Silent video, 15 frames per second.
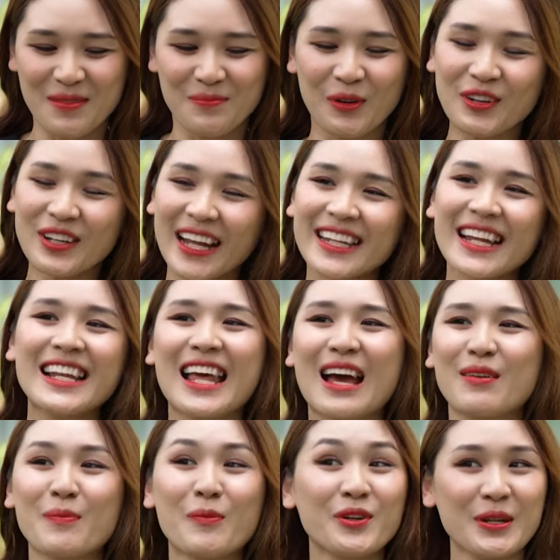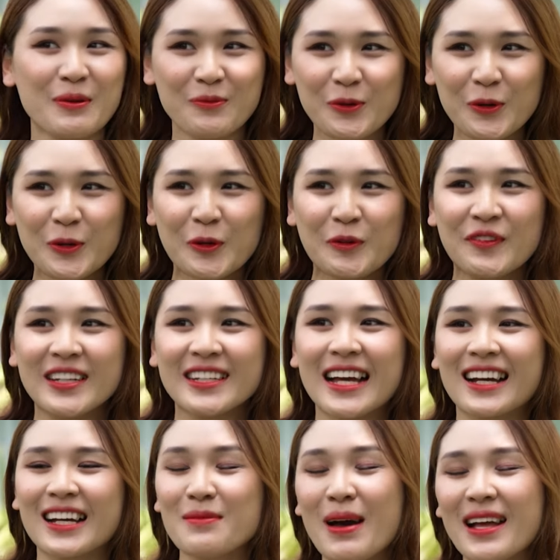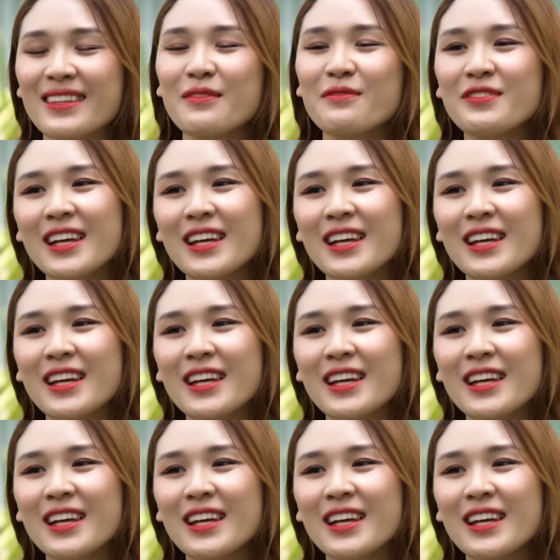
mỗi ngày đi làm là một niềm vui đối với cả các bạn nhân